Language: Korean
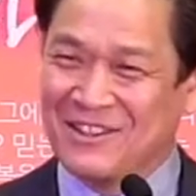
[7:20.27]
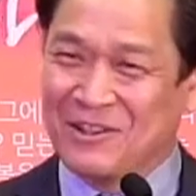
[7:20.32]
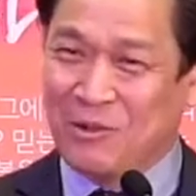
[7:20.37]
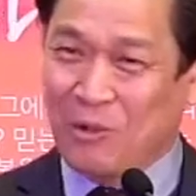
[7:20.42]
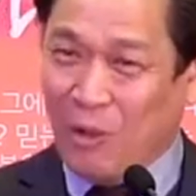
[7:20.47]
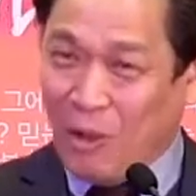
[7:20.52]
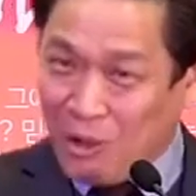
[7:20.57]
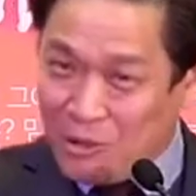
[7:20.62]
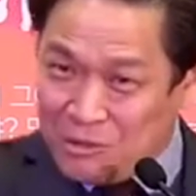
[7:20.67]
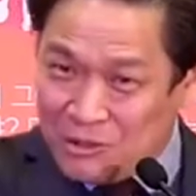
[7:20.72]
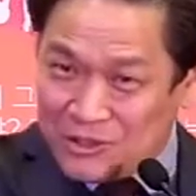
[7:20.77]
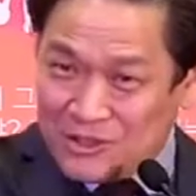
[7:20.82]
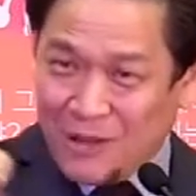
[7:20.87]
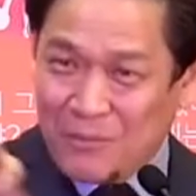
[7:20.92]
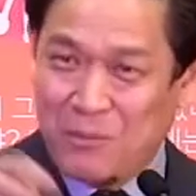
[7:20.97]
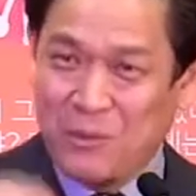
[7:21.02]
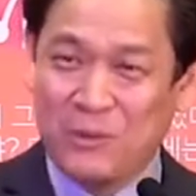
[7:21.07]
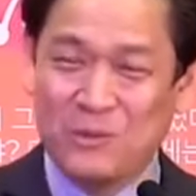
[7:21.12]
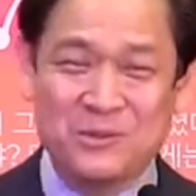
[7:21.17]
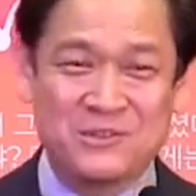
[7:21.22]
애들이 다
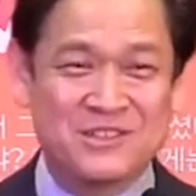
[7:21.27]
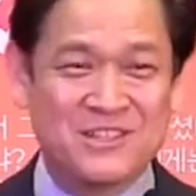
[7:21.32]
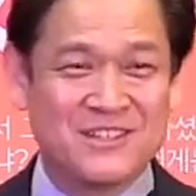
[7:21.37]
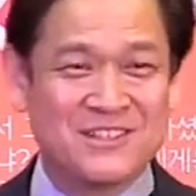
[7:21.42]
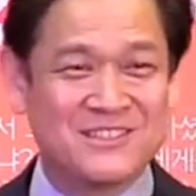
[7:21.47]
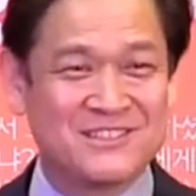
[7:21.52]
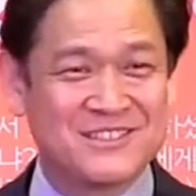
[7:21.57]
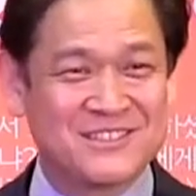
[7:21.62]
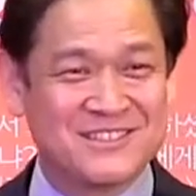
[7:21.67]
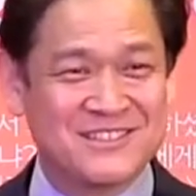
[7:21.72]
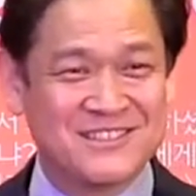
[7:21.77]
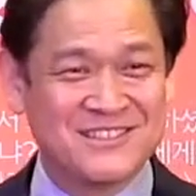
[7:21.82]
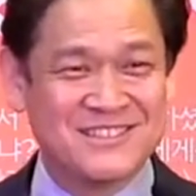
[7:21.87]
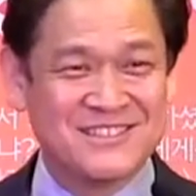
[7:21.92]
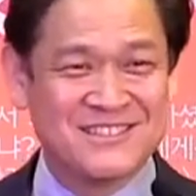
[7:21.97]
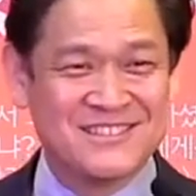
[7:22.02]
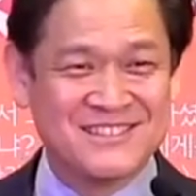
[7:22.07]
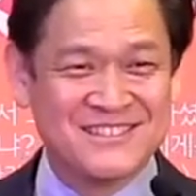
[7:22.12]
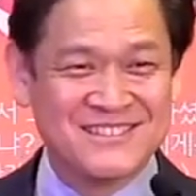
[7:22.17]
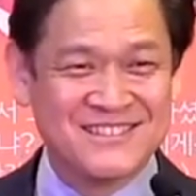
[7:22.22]
보고 있잖아
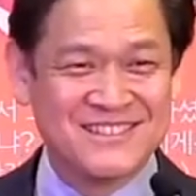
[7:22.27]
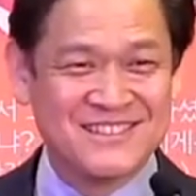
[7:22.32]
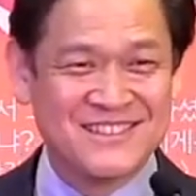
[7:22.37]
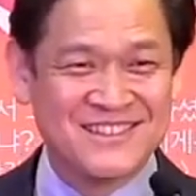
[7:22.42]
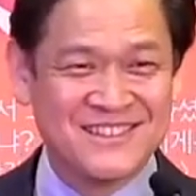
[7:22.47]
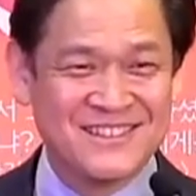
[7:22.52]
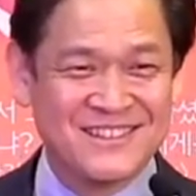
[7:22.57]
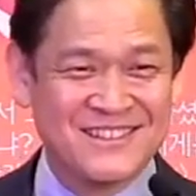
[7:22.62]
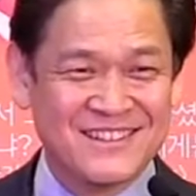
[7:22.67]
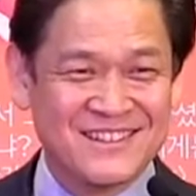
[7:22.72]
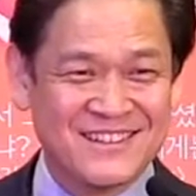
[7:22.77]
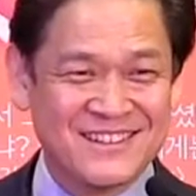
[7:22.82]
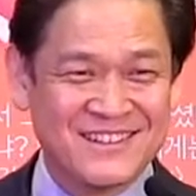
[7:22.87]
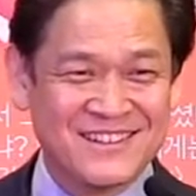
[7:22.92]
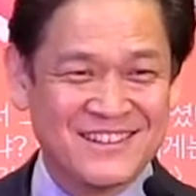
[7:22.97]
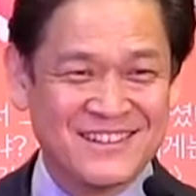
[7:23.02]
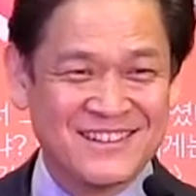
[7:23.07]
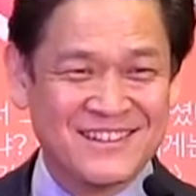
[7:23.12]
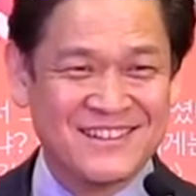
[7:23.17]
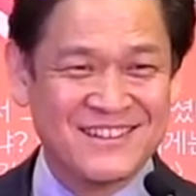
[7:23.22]
지금.
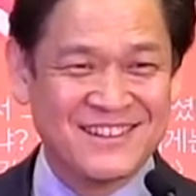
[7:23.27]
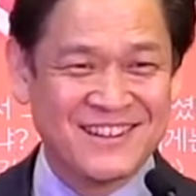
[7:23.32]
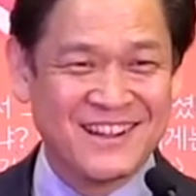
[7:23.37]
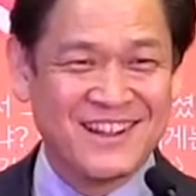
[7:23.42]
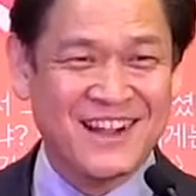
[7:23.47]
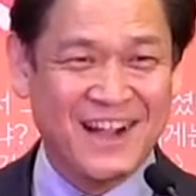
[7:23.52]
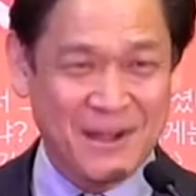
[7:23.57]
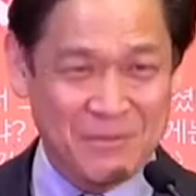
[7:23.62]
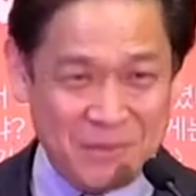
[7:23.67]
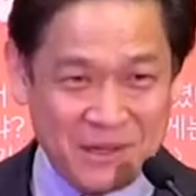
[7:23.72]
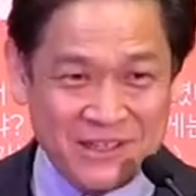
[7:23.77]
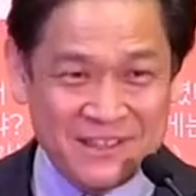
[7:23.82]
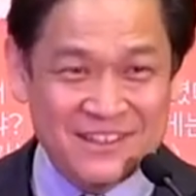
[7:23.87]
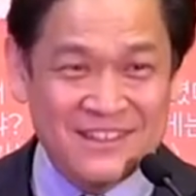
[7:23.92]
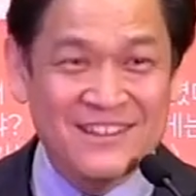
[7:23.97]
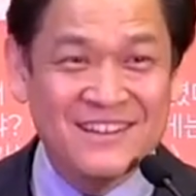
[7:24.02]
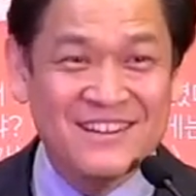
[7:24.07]
아멘?